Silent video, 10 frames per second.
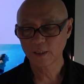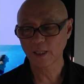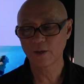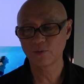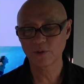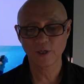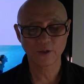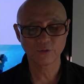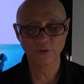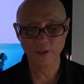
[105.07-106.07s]
대비용을
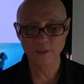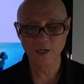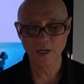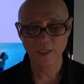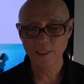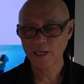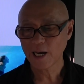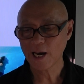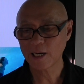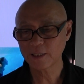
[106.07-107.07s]
해도 되느냐
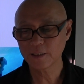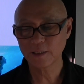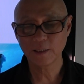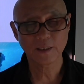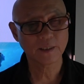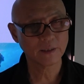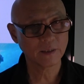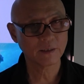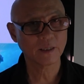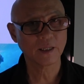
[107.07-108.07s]
하는
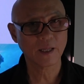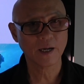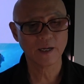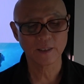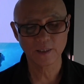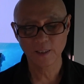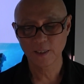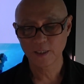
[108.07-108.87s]
것들에 대한